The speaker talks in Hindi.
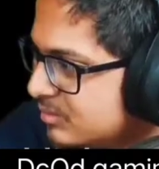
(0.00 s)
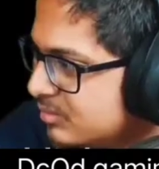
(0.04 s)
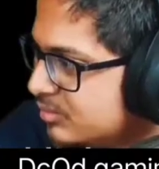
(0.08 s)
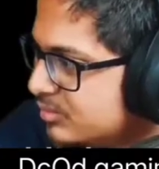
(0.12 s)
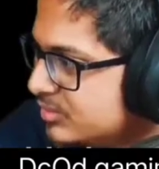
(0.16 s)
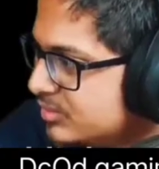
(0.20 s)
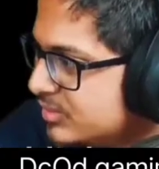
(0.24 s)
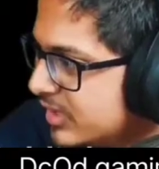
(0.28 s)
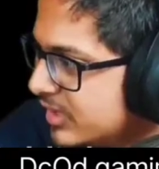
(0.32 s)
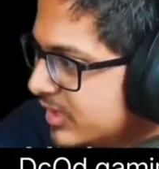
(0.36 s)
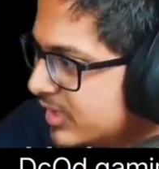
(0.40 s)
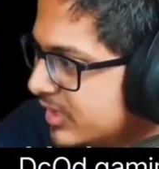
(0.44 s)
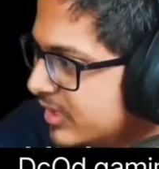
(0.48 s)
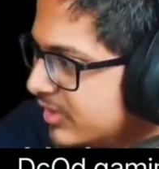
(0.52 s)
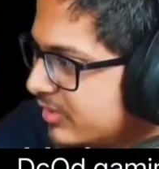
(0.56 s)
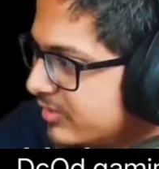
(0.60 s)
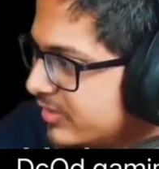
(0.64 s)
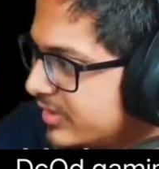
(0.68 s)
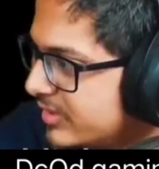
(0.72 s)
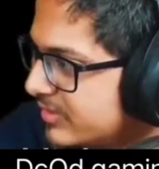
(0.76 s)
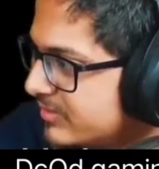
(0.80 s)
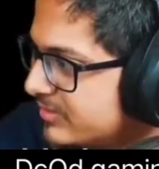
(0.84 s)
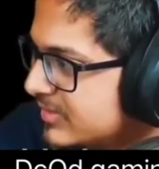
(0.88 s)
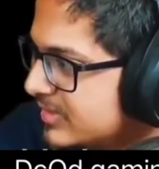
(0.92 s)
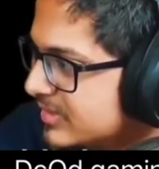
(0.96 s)
पूजा कराओ
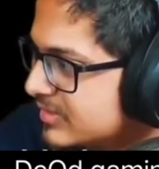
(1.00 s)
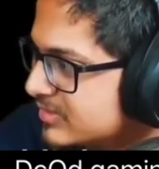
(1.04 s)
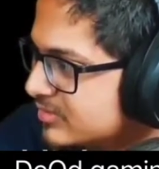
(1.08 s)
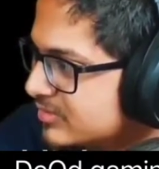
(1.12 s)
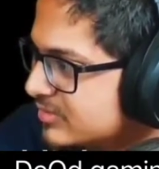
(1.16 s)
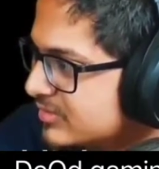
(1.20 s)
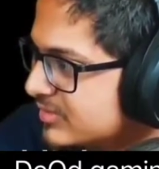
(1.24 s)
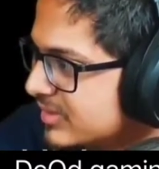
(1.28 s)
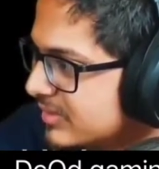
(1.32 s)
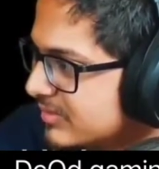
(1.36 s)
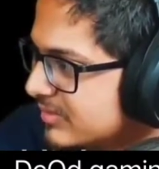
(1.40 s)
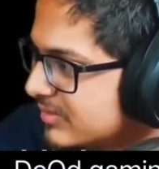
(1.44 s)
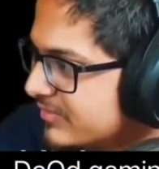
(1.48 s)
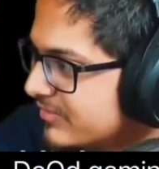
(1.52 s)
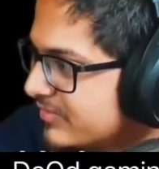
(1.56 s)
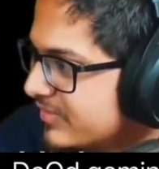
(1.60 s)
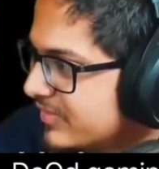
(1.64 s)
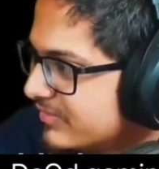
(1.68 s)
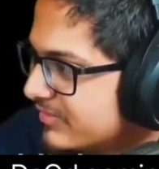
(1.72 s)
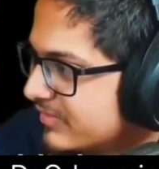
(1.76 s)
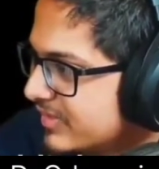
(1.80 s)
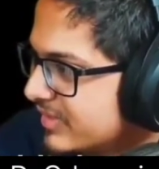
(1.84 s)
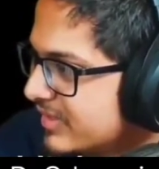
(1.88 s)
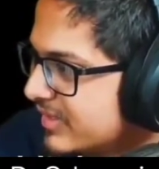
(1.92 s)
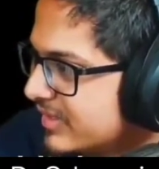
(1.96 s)
टीम का जोन कभी
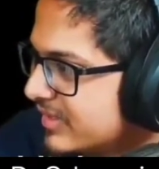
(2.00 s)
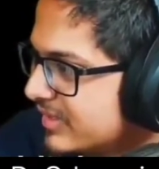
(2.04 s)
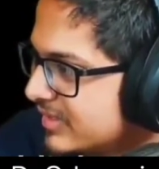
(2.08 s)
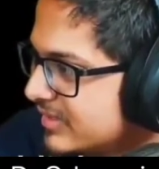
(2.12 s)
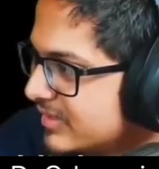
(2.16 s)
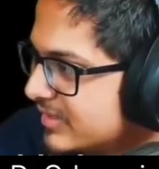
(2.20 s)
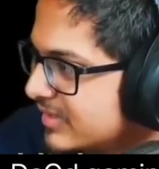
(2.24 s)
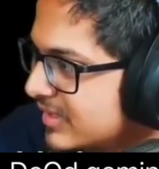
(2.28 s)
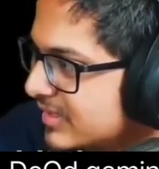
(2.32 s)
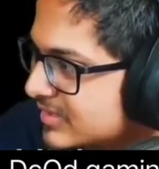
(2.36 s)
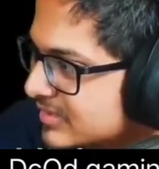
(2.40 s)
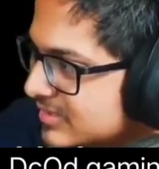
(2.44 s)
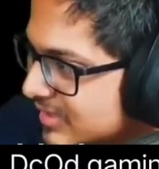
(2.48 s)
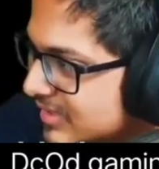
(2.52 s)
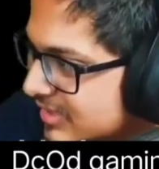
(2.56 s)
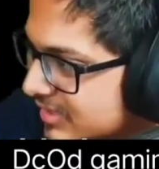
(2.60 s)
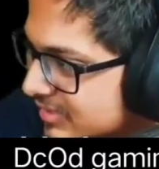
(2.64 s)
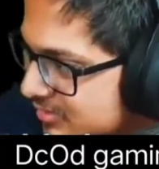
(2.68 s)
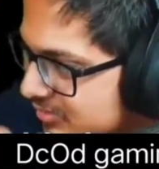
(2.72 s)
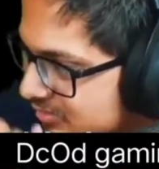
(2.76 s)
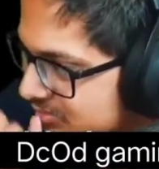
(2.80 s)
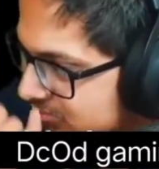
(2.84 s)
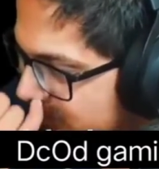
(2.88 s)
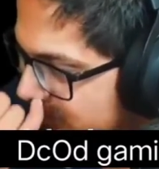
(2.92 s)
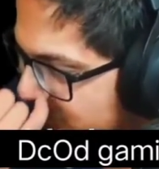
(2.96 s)
फेवर नहीं करता हैशटैग
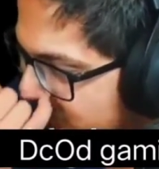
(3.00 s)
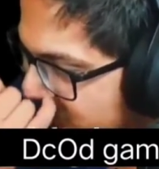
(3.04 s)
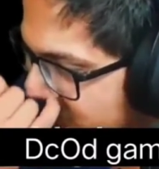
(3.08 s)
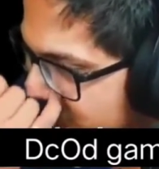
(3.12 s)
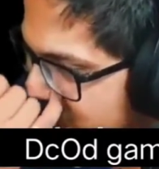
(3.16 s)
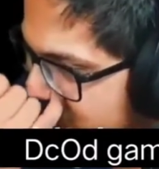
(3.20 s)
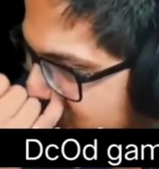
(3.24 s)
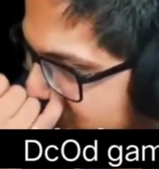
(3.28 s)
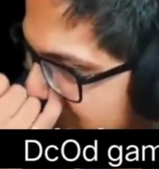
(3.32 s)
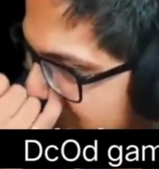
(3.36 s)
टू गोकुल